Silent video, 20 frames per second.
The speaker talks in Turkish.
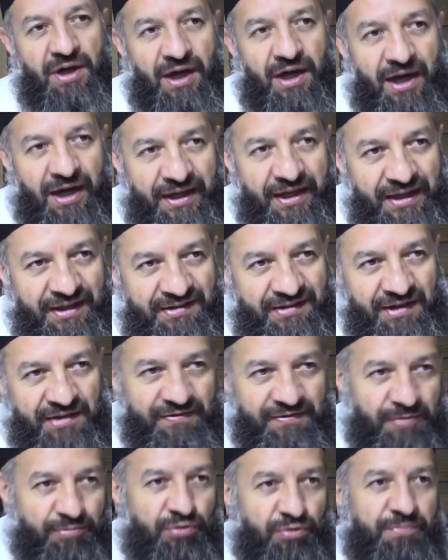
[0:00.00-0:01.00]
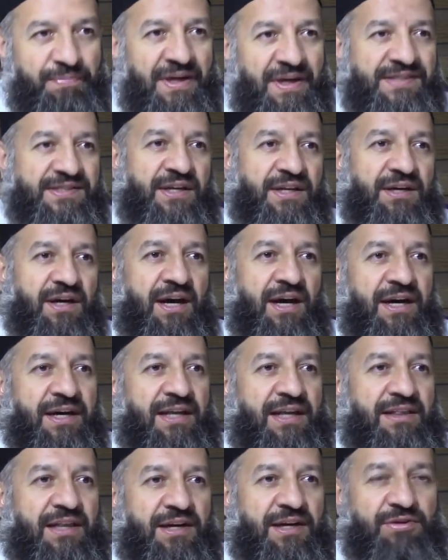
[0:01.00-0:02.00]
ayeti ve bunun benzeri
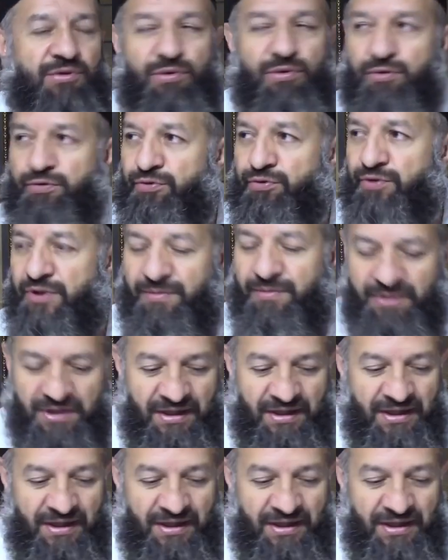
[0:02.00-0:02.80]
ayetlerde olduğu gibi